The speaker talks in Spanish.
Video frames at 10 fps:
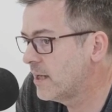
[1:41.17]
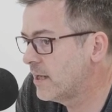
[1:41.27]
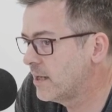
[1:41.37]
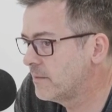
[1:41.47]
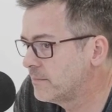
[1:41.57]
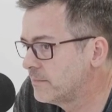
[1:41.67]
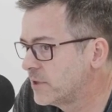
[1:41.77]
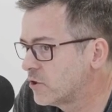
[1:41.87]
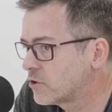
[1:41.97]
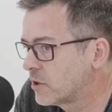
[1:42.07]

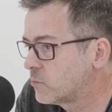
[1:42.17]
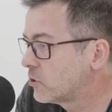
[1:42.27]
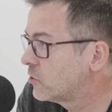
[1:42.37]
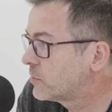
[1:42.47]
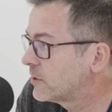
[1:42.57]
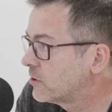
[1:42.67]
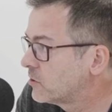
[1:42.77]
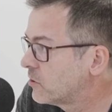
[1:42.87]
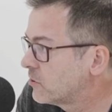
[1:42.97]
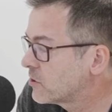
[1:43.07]
Em, yo soy, bueno, lo primero de
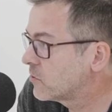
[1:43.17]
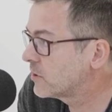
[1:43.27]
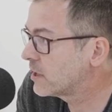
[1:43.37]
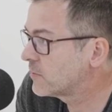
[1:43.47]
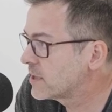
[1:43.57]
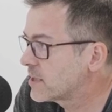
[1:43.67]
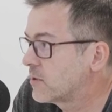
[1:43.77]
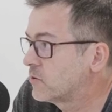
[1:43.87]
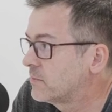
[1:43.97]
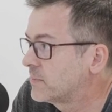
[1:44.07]
todo, yo estudié
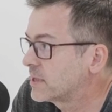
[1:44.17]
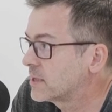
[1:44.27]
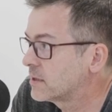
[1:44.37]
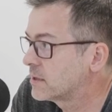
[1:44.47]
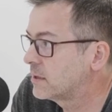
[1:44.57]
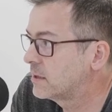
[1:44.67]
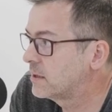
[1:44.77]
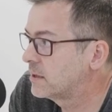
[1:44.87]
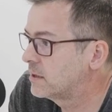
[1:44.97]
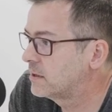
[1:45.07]
administración de empresas
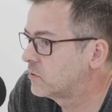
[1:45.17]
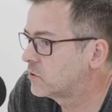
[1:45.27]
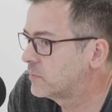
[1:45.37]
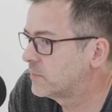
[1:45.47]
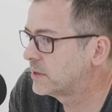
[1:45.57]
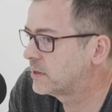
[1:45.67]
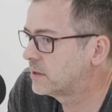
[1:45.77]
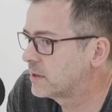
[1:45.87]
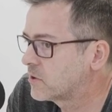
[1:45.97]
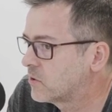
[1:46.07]
eh, y luego me metí
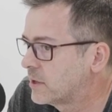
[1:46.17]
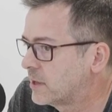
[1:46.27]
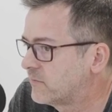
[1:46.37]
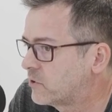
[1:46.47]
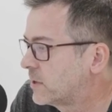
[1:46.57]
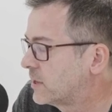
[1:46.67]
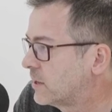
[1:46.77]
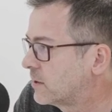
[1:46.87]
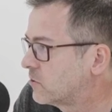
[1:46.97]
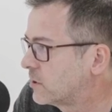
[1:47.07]
en esto de la
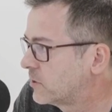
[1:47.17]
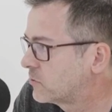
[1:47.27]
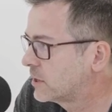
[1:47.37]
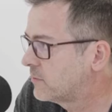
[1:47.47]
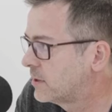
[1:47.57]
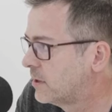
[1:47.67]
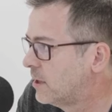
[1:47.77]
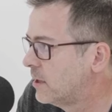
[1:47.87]
informática, que es lo que me gustaba,